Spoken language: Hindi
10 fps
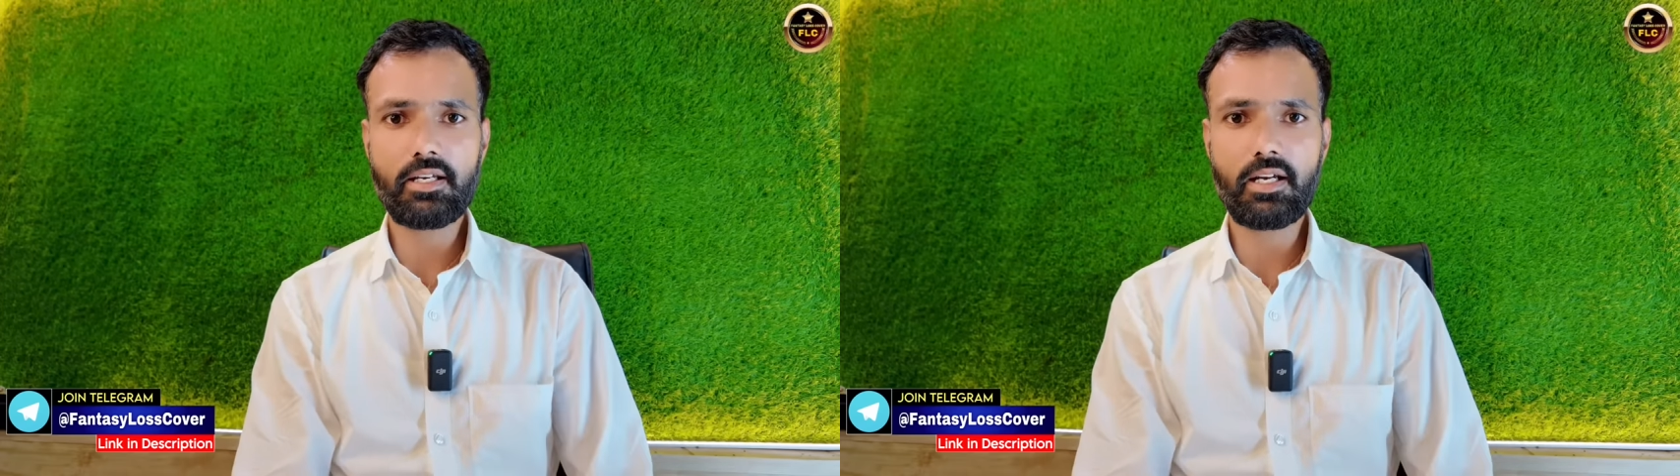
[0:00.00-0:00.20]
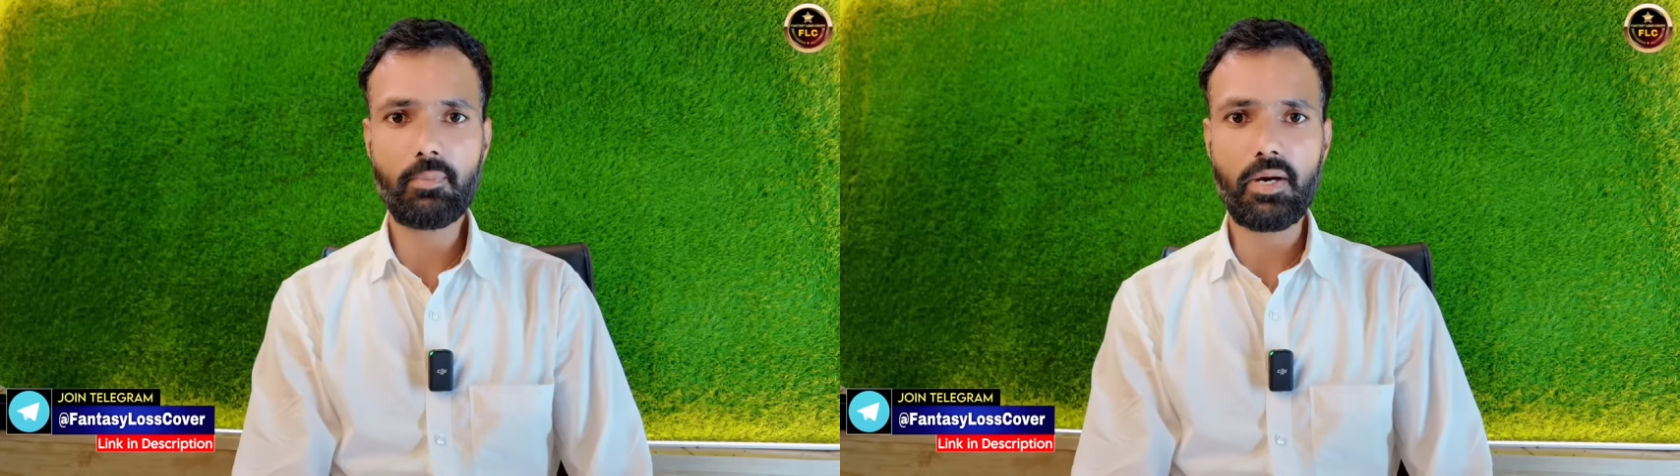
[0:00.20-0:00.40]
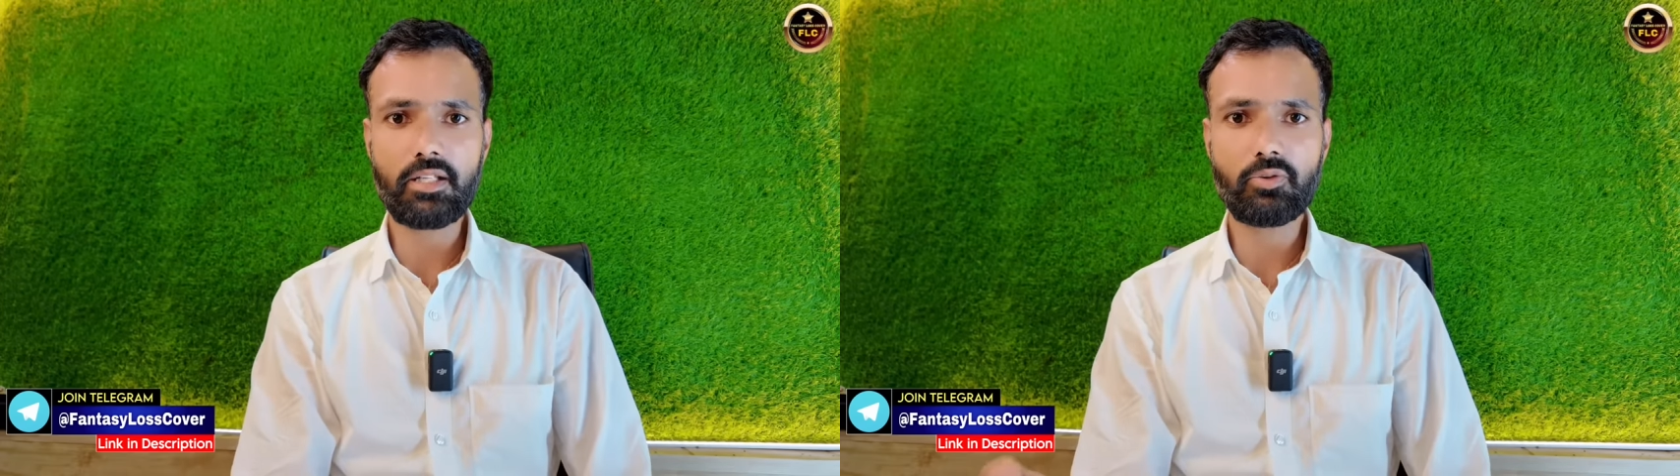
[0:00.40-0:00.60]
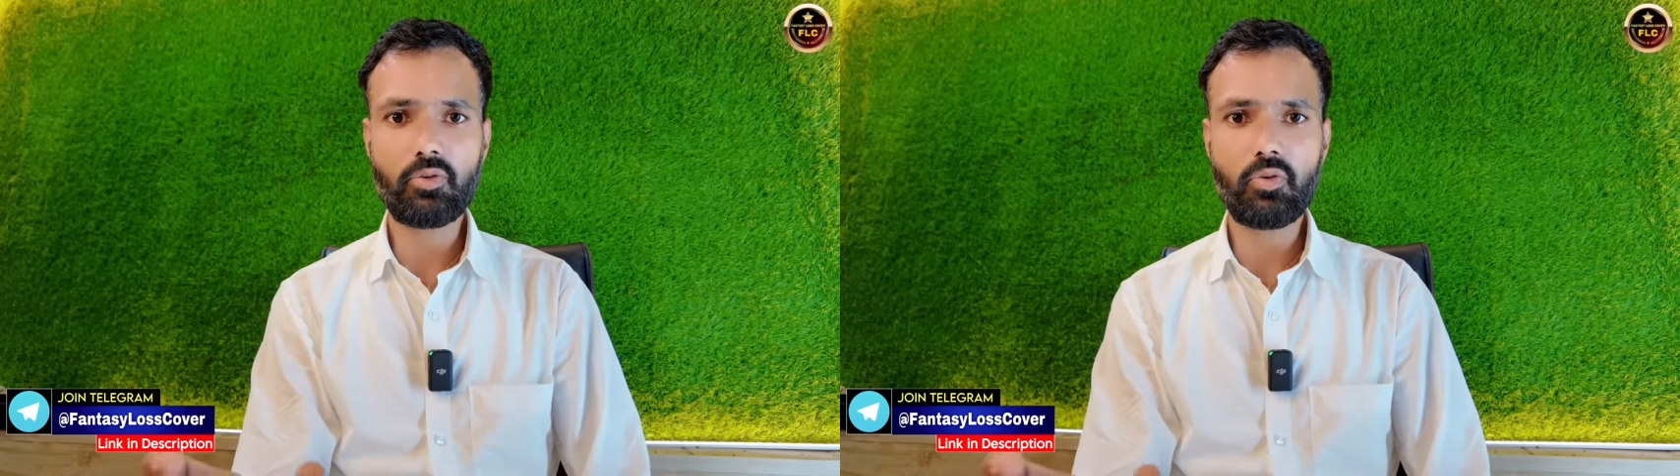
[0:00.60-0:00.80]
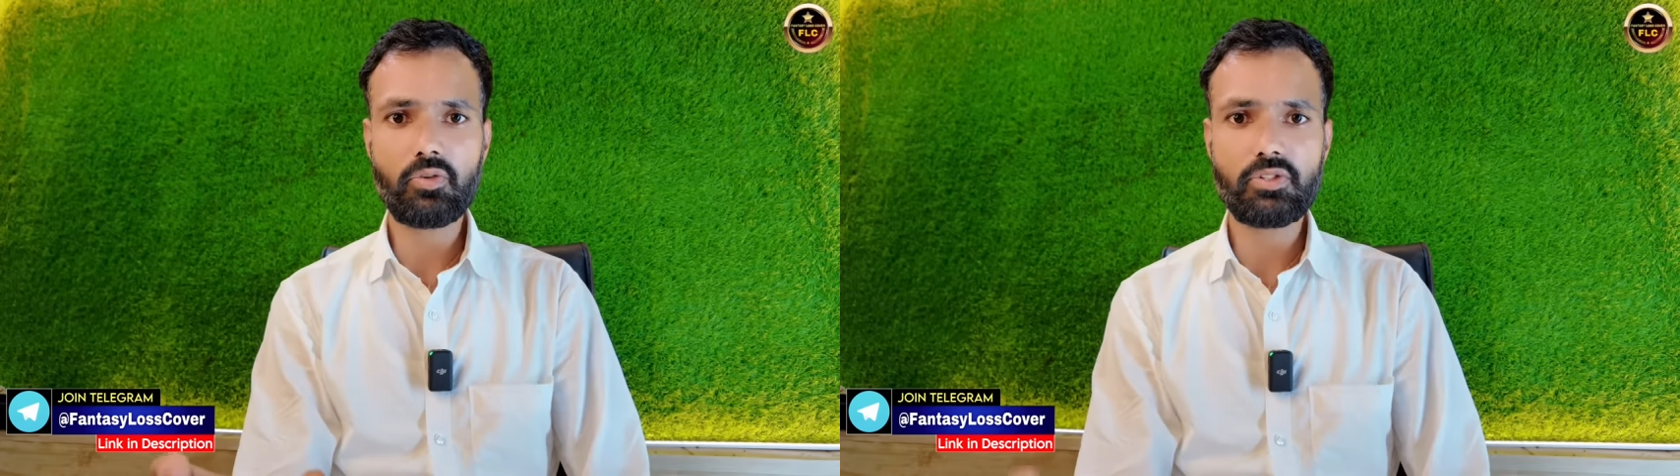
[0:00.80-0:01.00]
एक एक बात
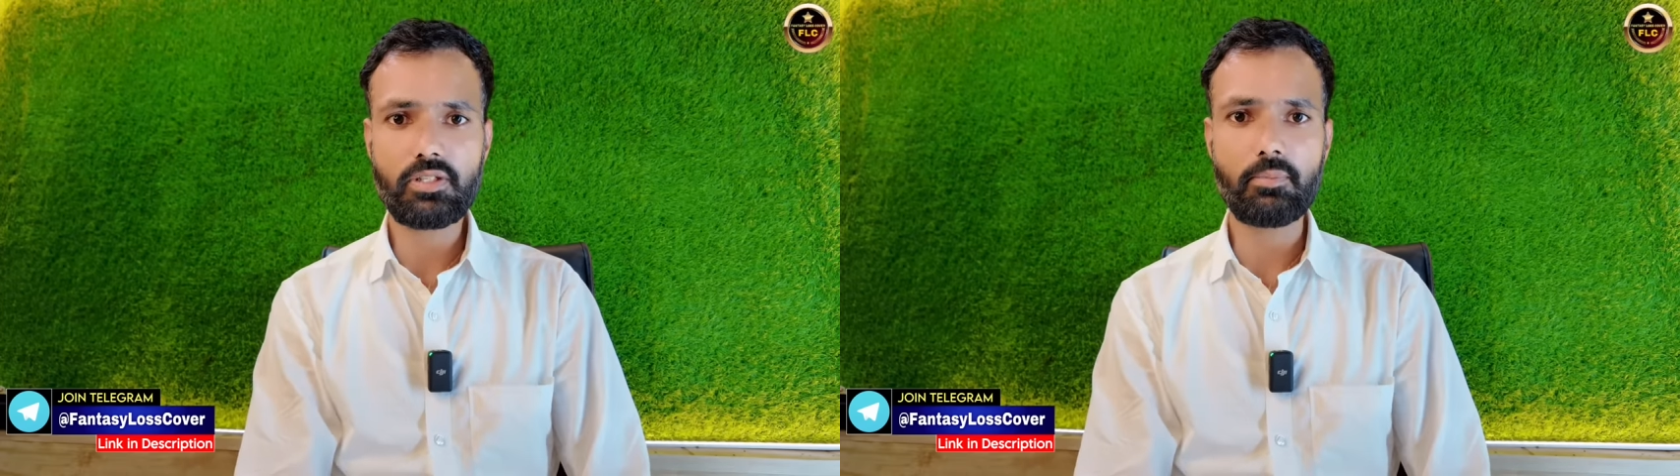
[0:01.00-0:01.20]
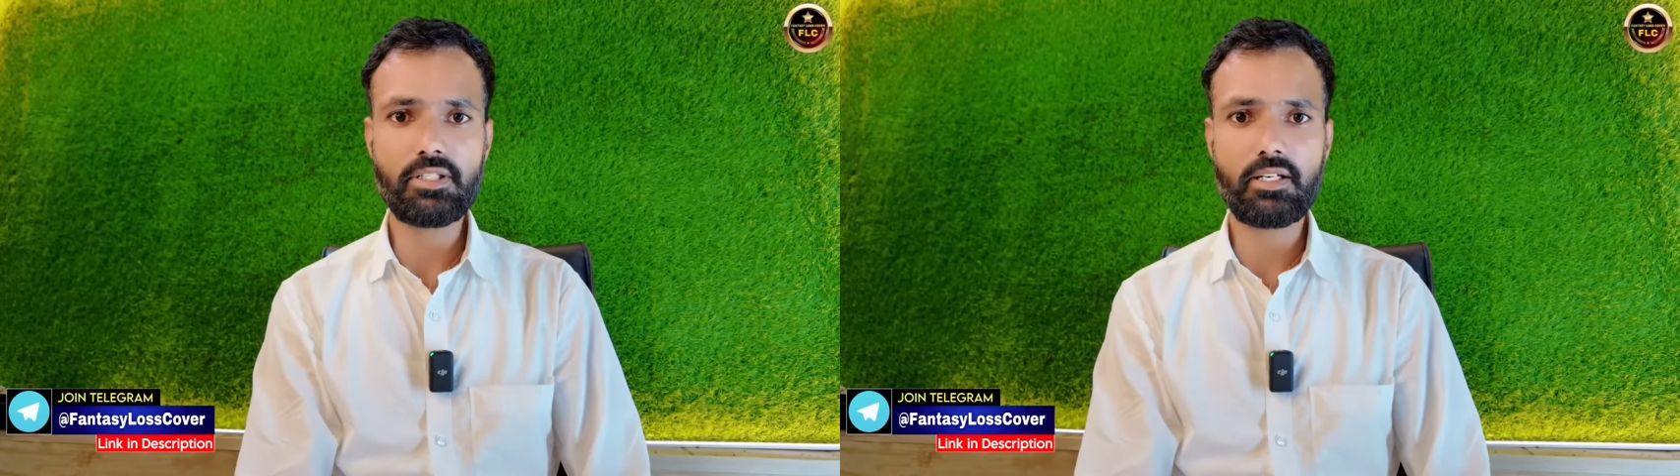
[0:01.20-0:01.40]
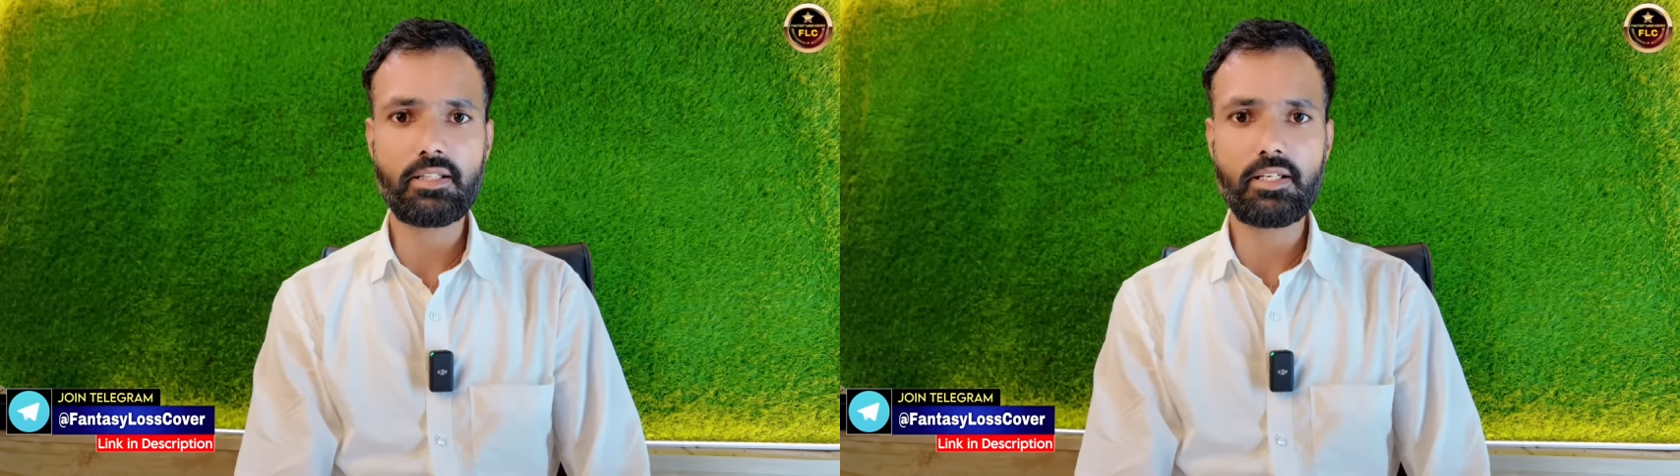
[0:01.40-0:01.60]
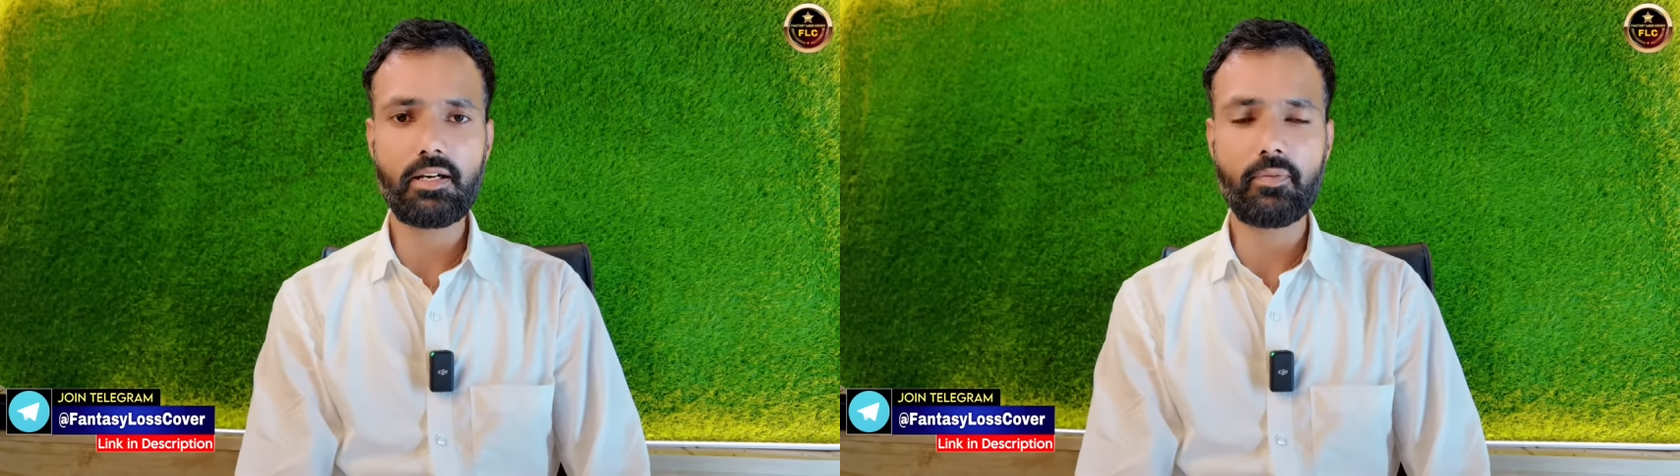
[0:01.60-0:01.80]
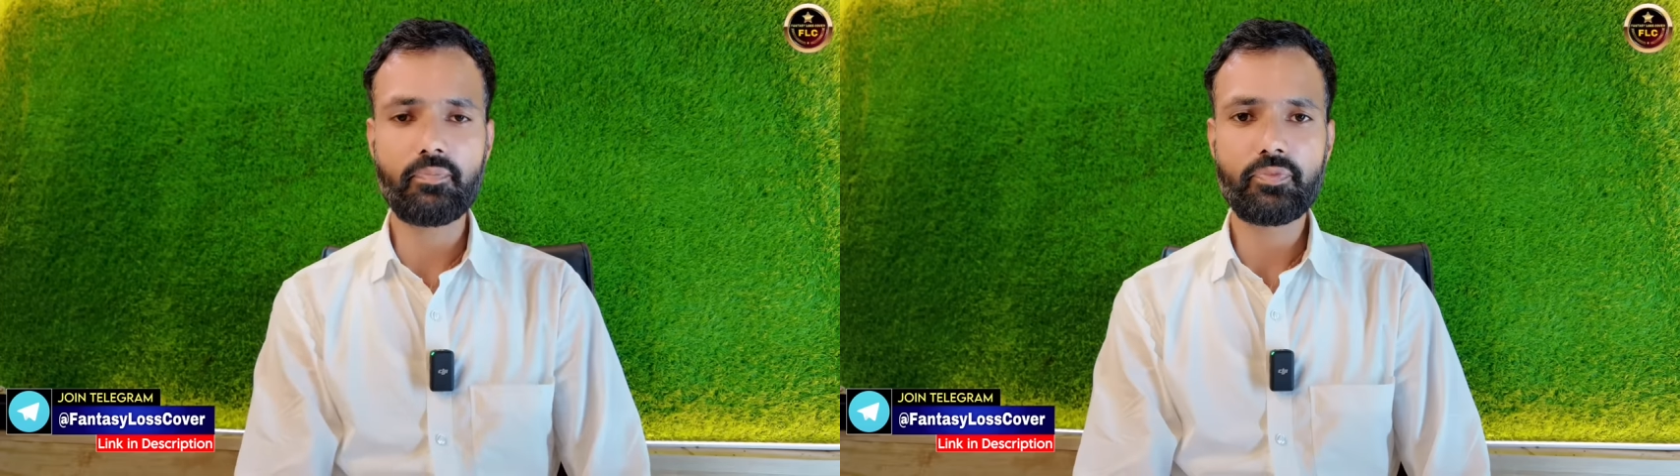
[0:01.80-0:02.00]
को समझ
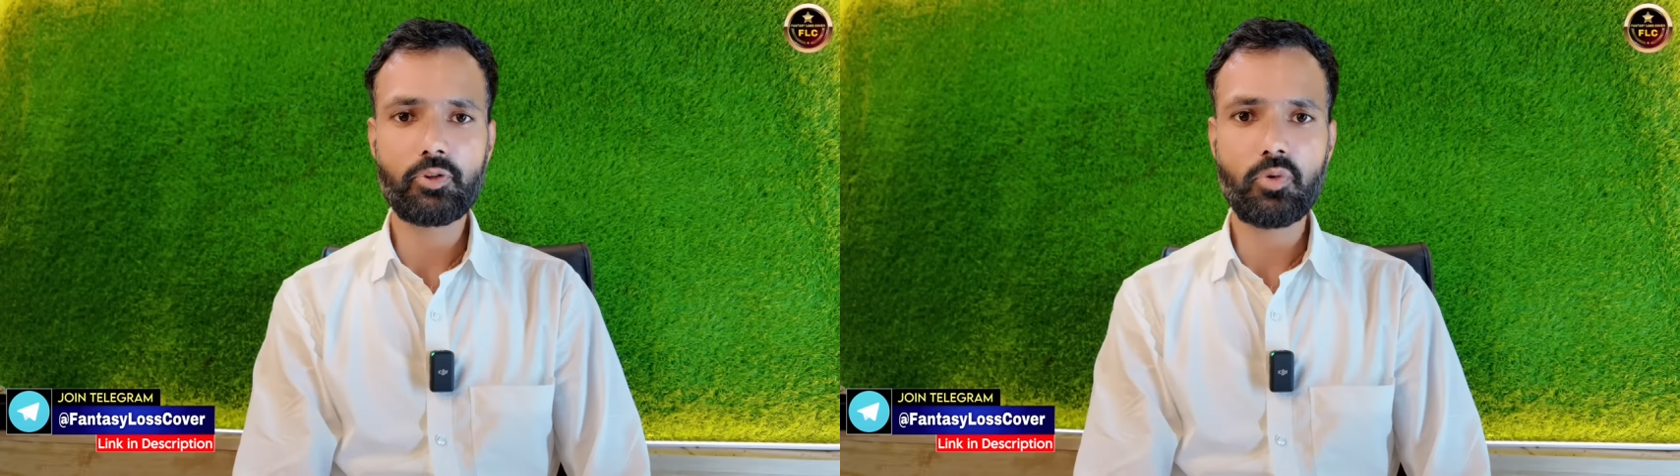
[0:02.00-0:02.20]
लेते हैं